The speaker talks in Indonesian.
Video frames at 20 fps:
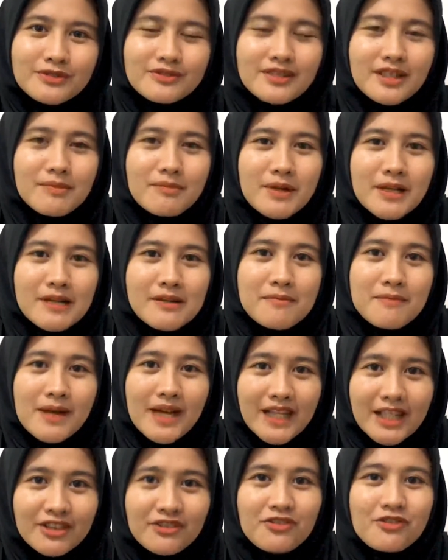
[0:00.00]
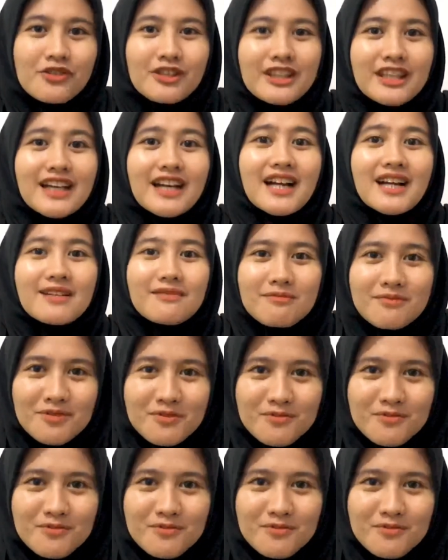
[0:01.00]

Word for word: nambah-nambahin kuota kamu